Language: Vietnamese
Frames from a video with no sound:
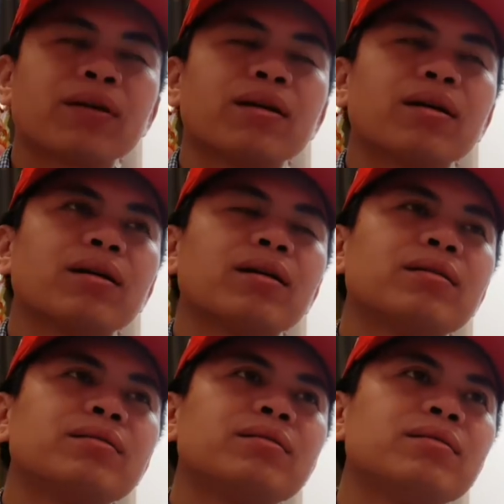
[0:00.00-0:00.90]

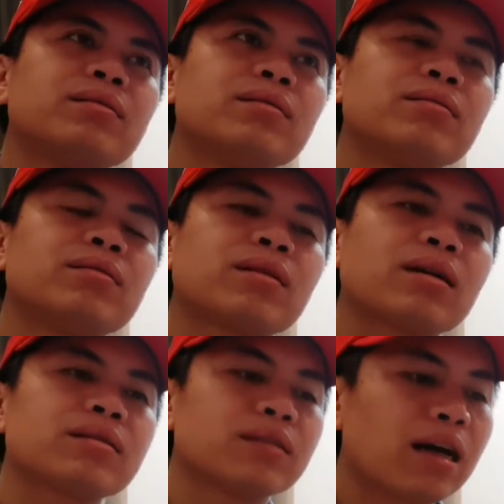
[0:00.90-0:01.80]
à,
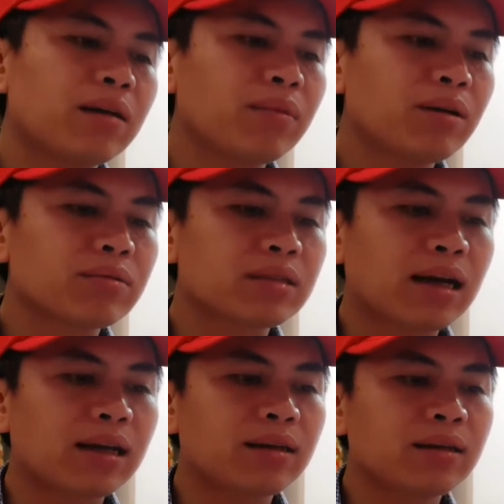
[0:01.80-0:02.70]
các dự án bất động
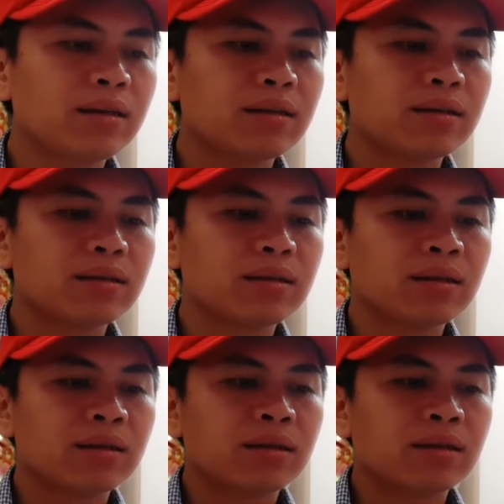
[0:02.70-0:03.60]
sản à,
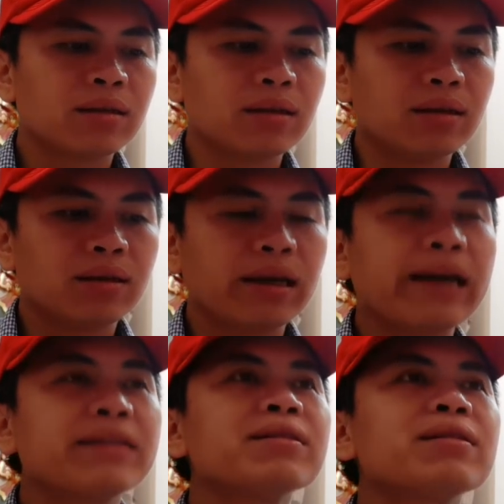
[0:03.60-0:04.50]
thì
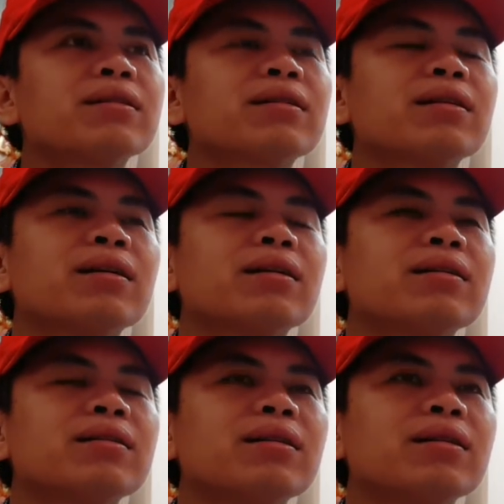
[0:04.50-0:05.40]
nghe trước được là,
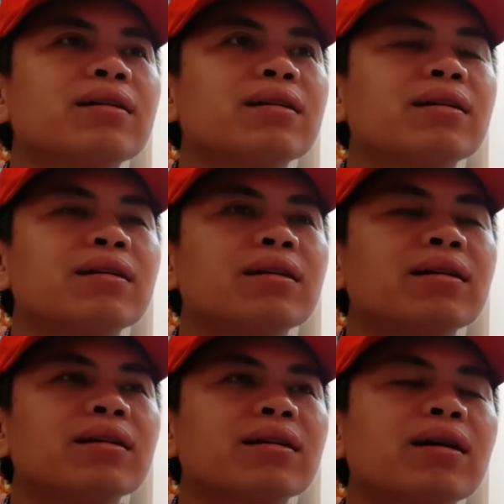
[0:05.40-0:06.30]
là, là,
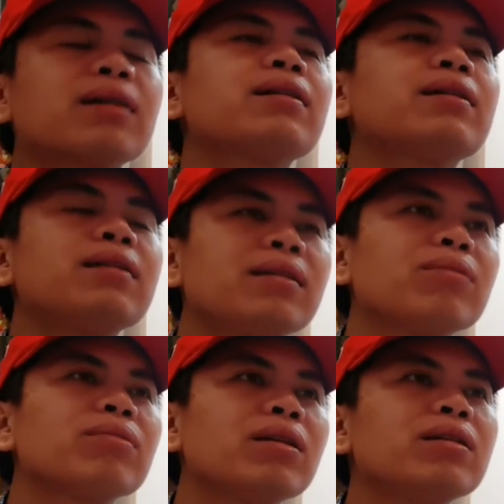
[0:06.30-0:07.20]
là các cái
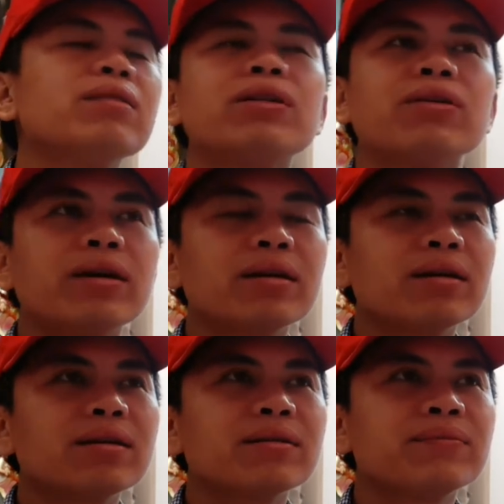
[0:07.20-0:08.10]
thông tin như vừa nói đó
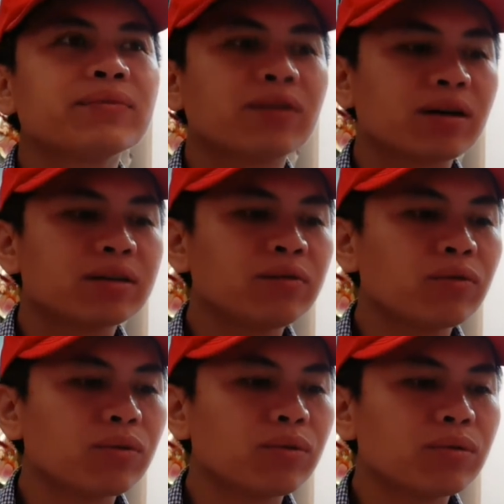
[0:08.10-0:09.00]
hoặc là chính
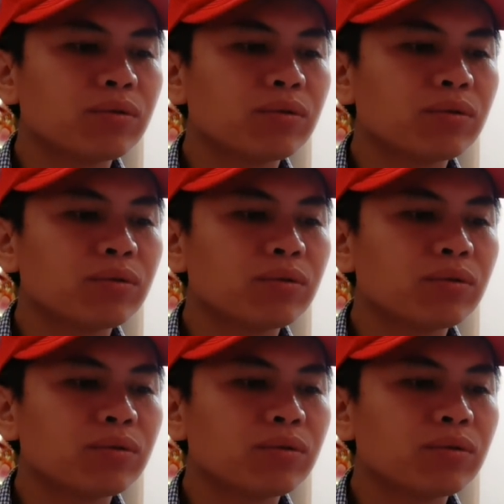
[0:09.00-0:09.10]
phủ